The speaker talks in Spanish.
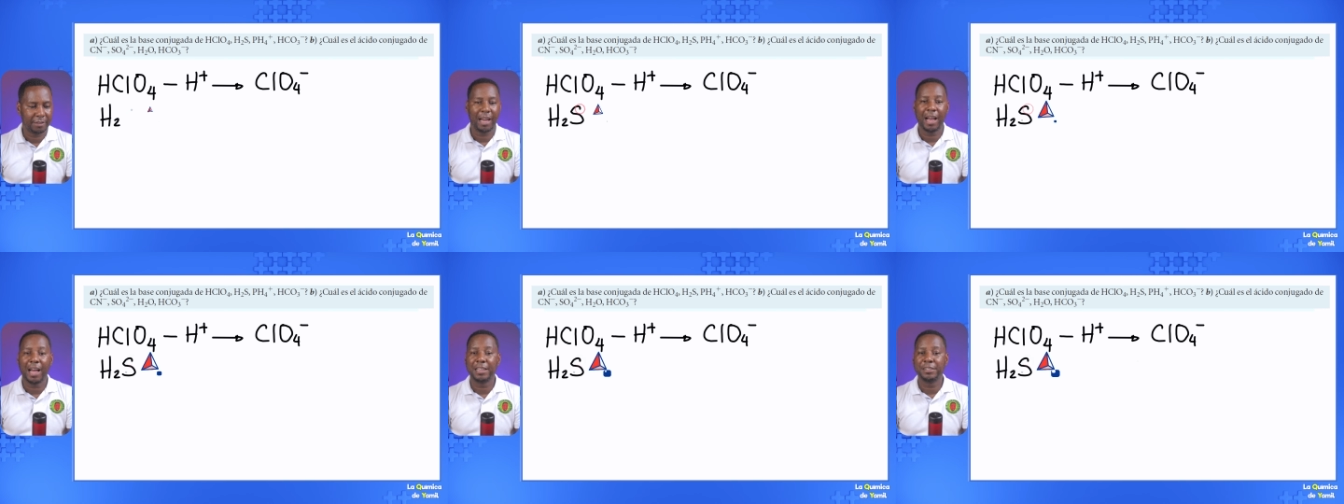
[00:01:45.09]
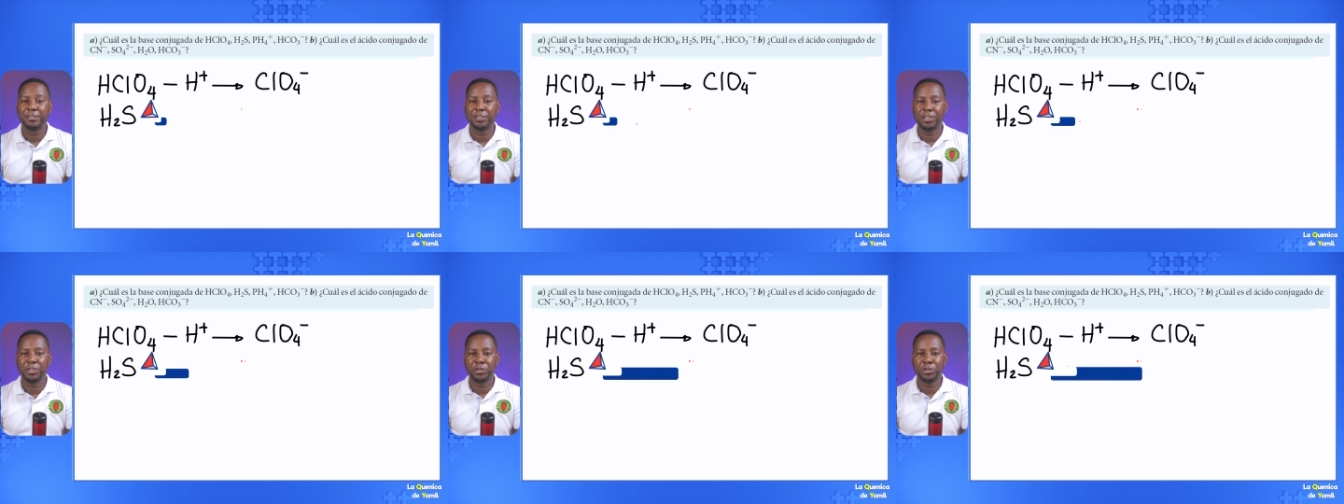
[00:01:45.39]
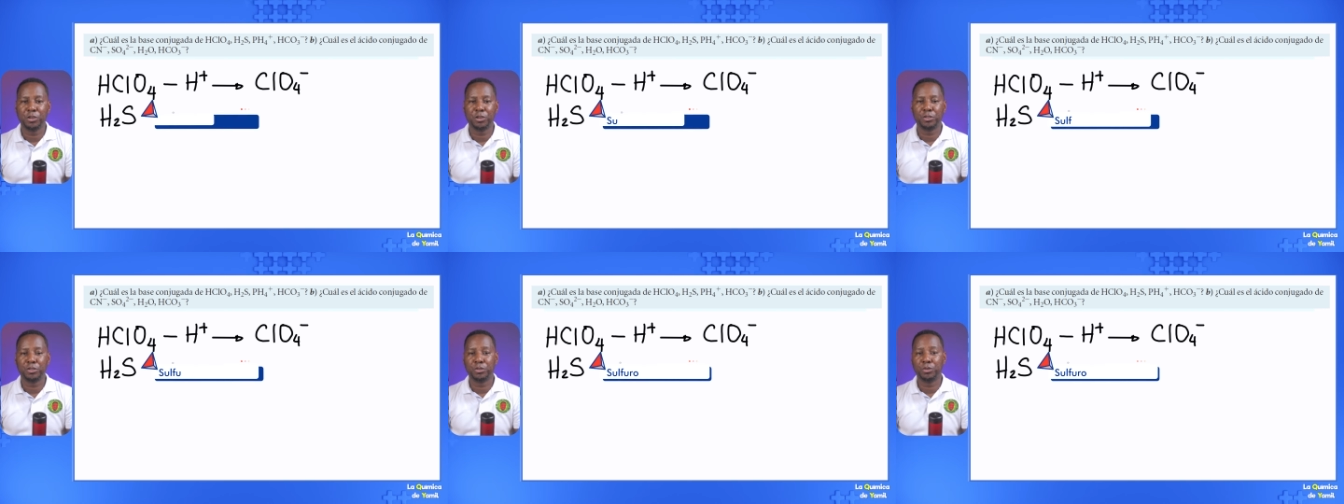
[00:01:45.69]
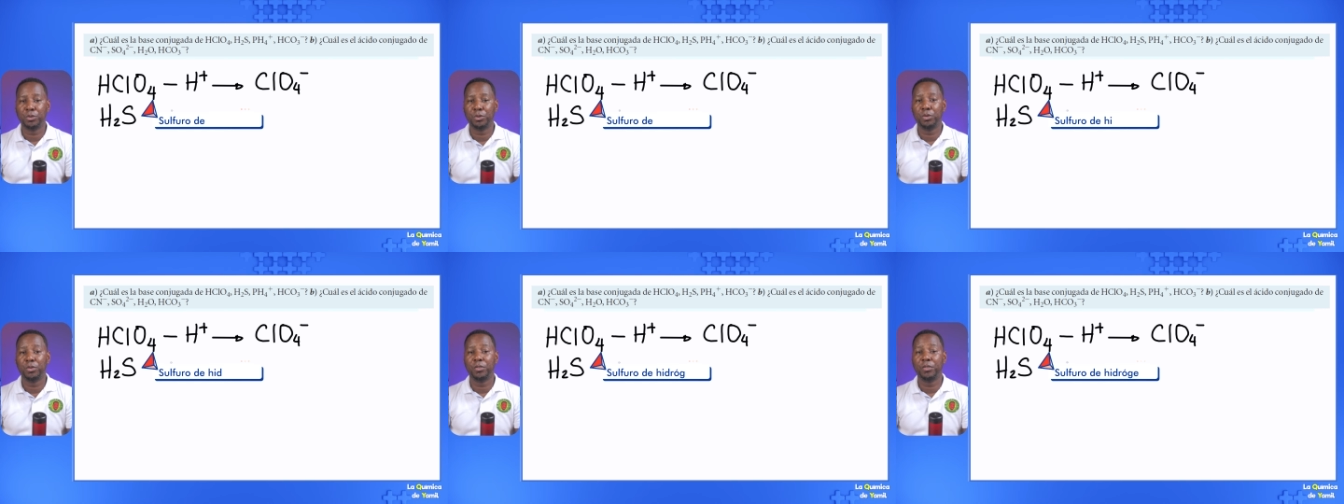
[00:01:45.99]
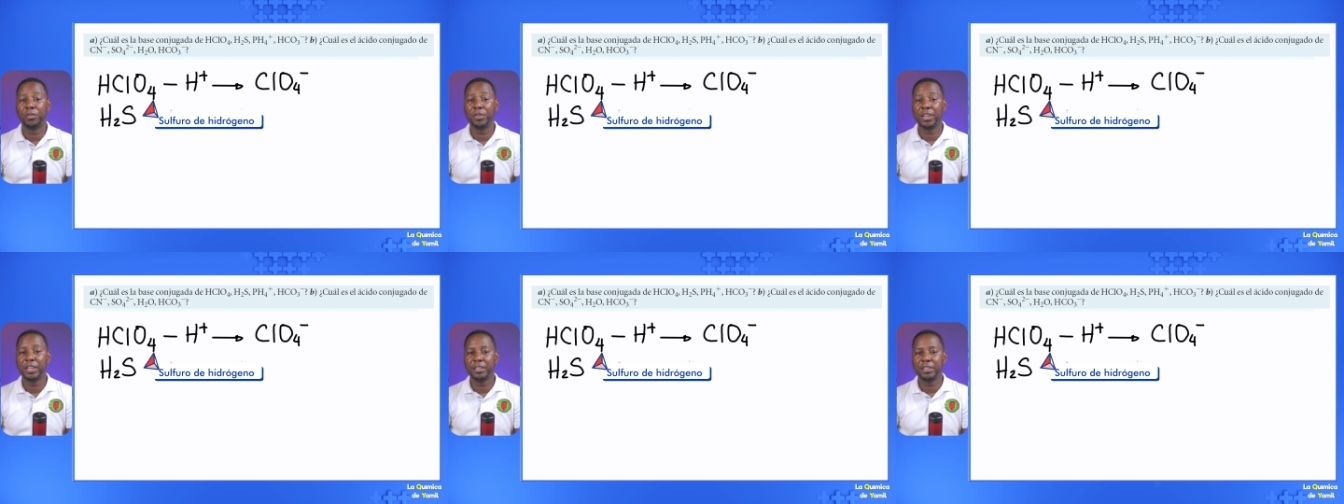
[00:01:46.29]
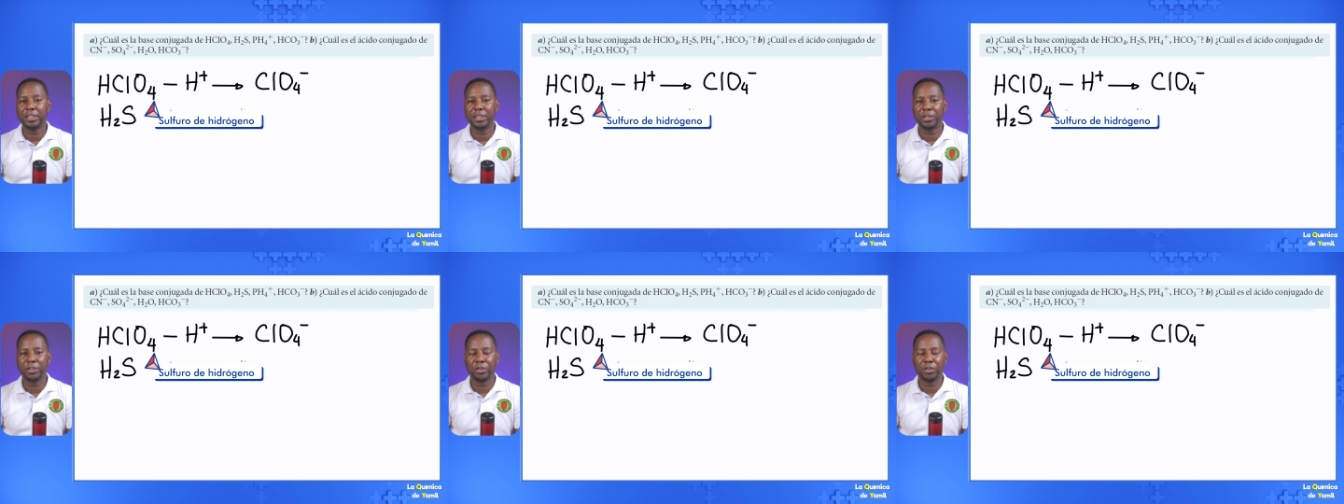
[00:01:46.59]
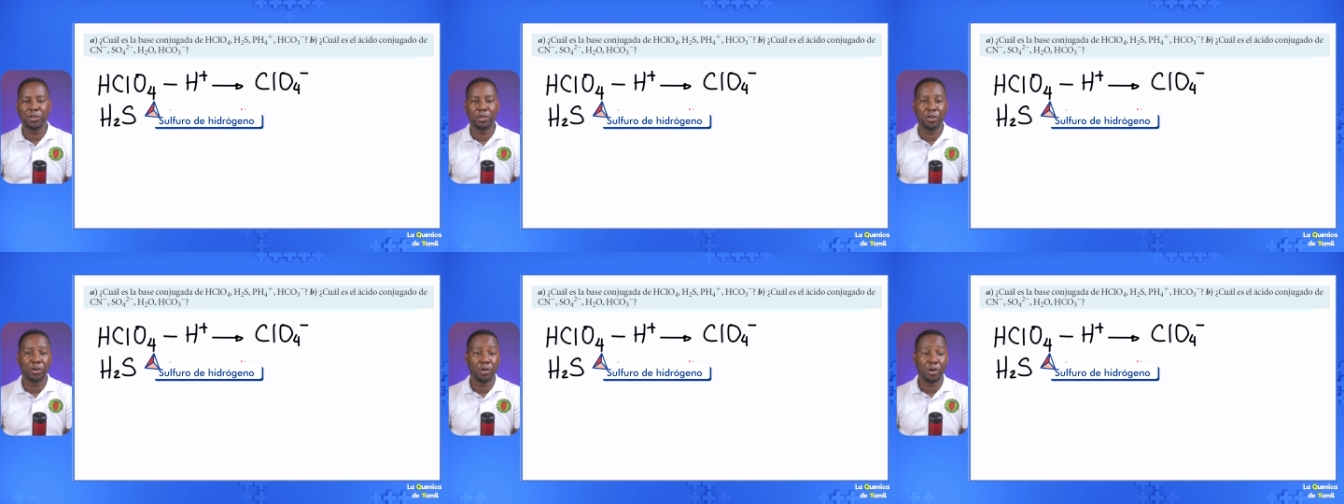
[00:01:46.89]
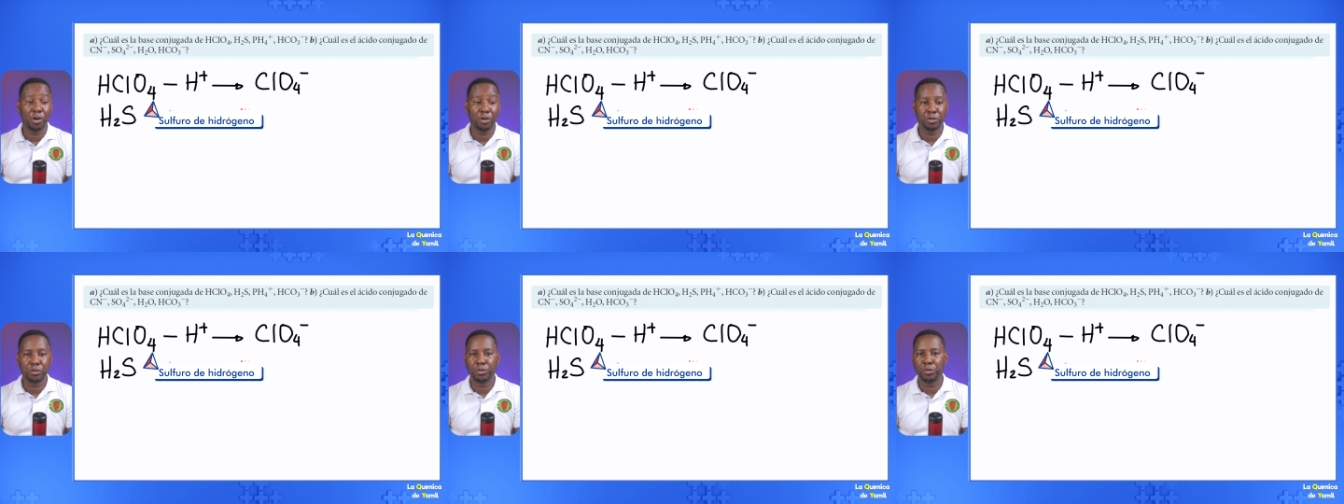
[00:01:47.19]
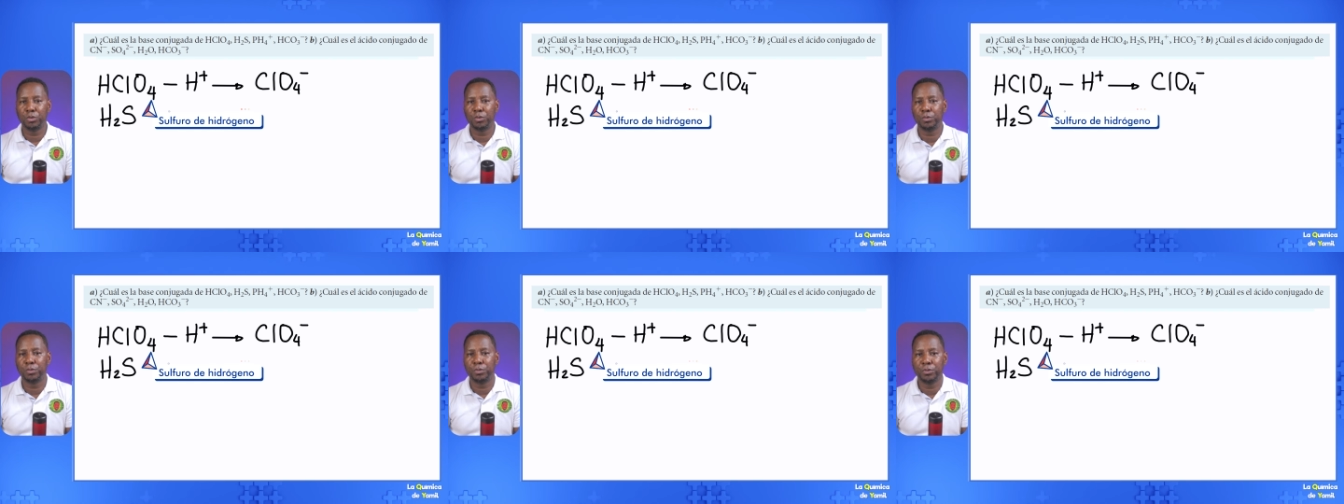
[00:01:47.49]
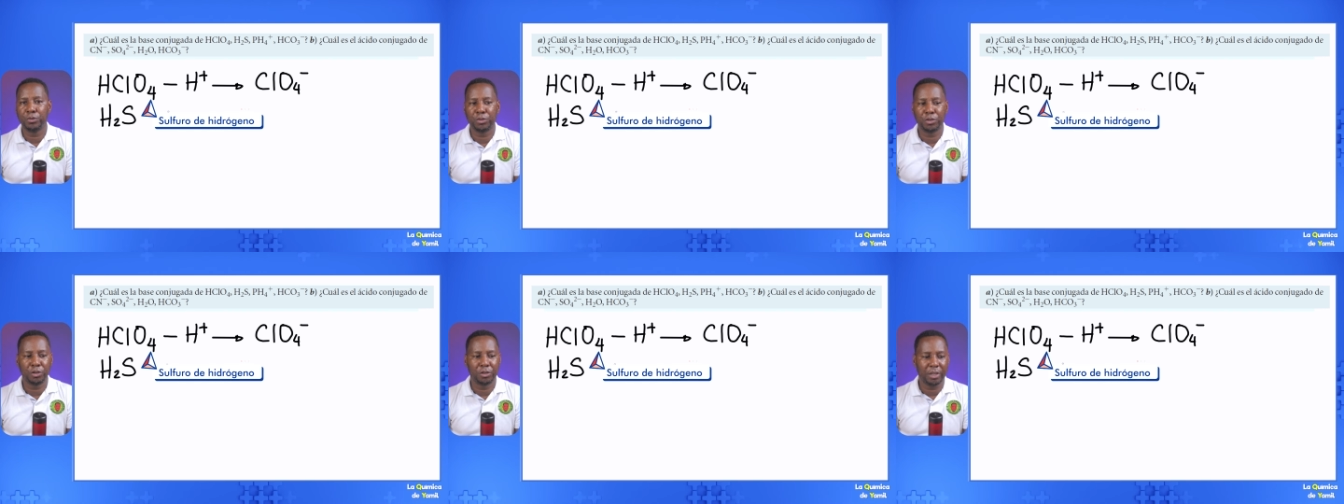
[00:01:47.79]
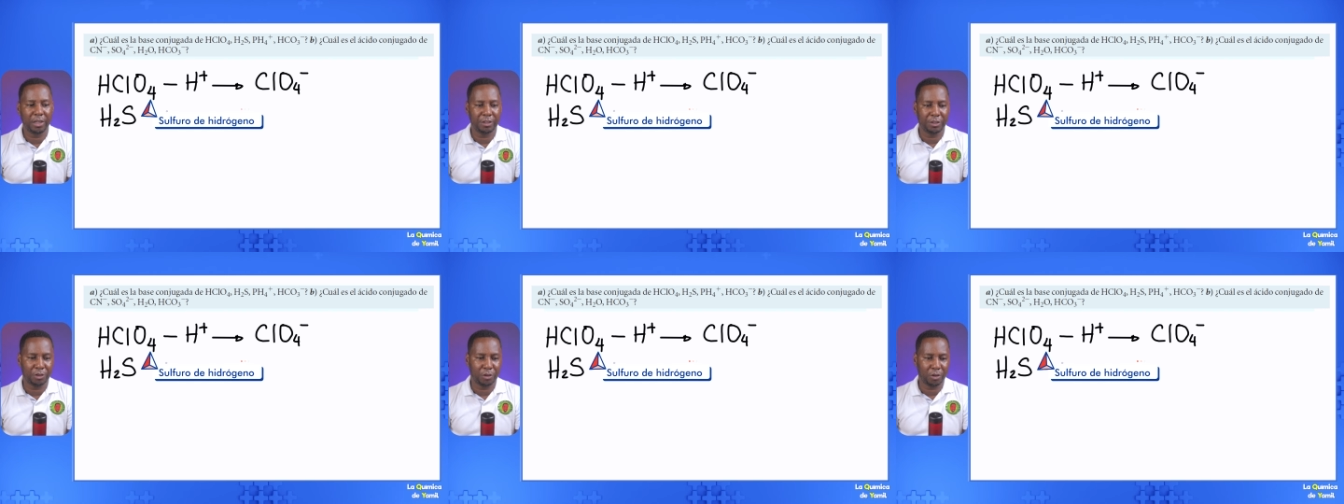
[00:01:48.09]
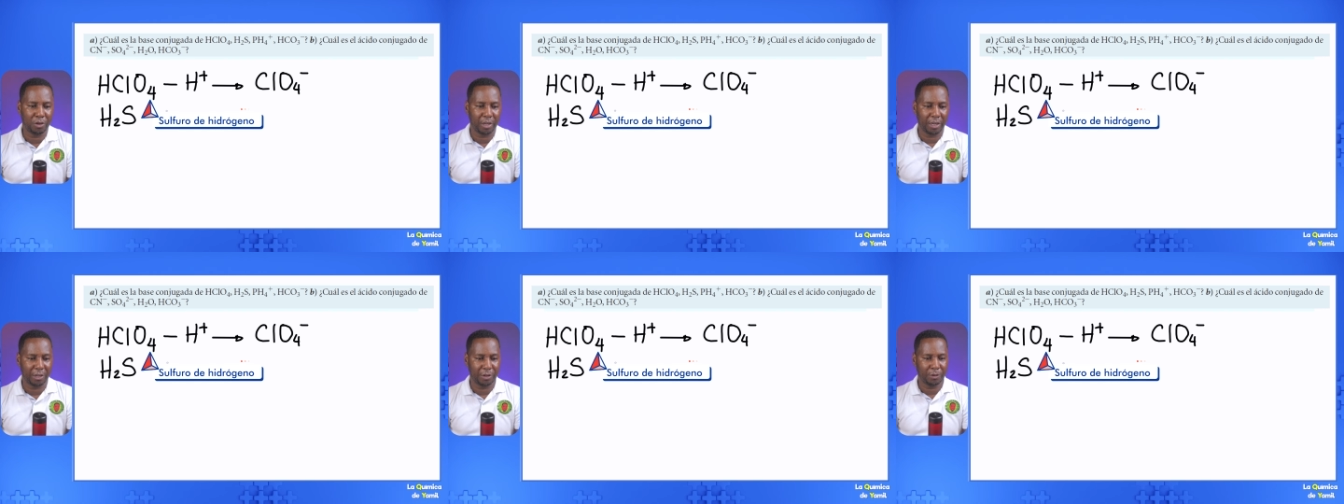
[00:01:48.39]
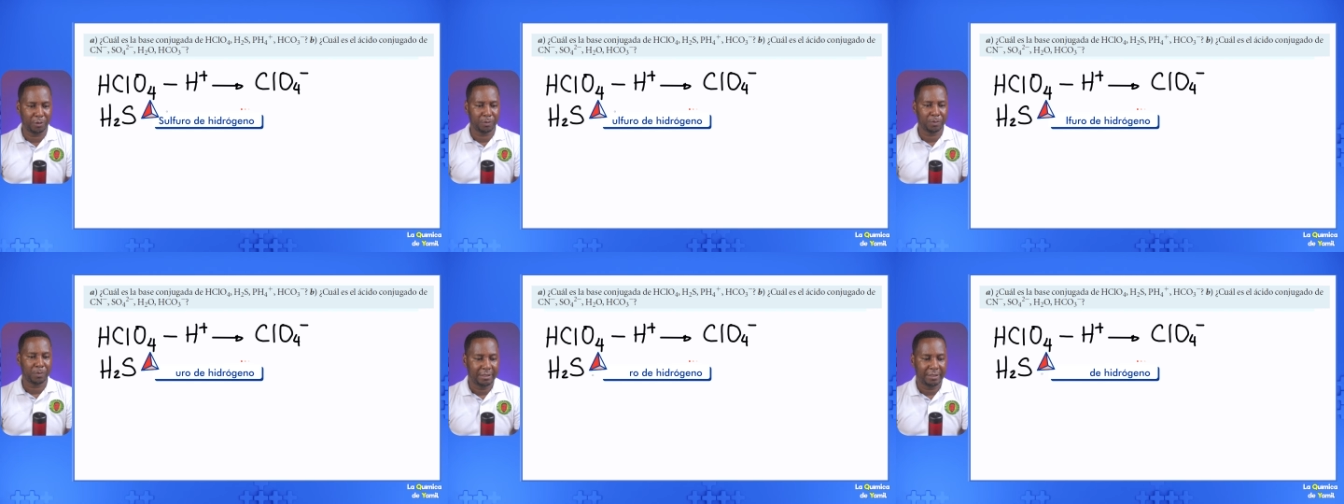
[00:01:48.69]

ácido sulfídrico o sulfuro de hidrógeno.